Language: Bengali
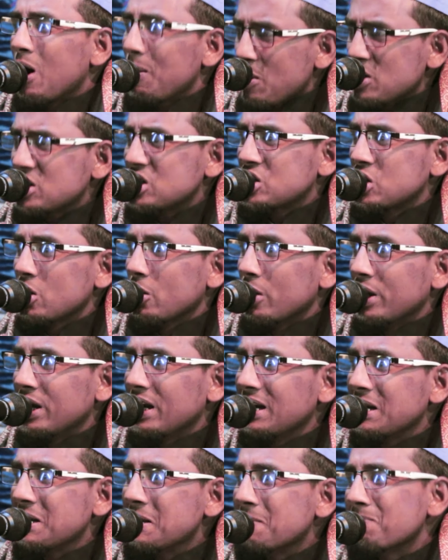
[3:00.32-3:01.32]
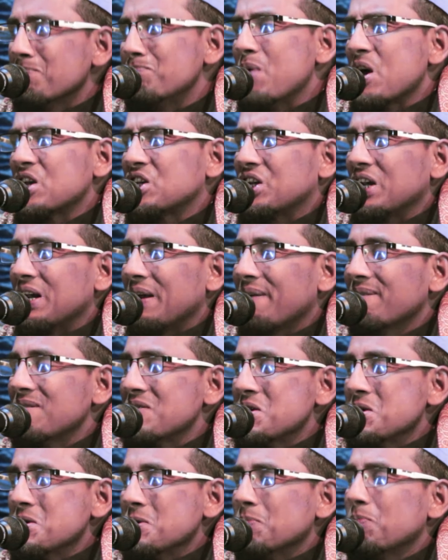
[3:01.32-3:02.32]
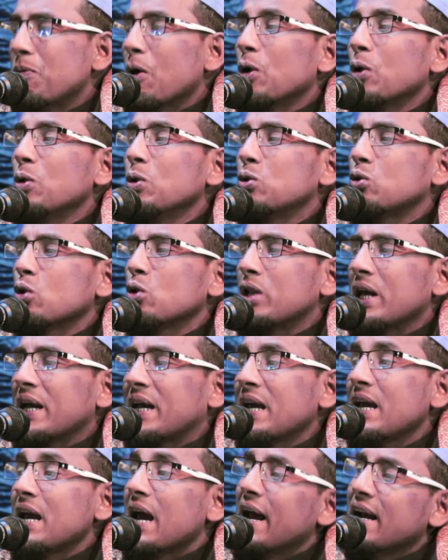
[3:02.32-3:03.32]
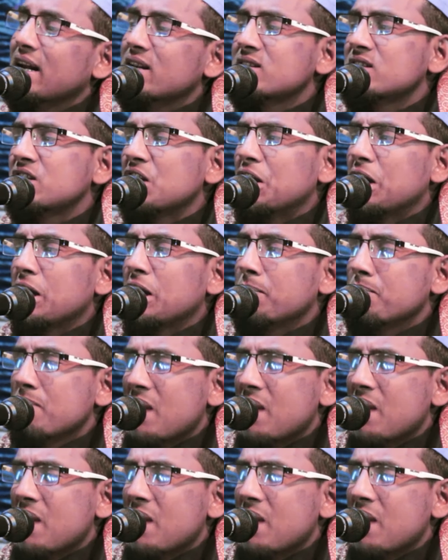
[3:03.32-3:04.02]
অবশ্যই বেশি বলুন তো দেখি এক শ্রেণীর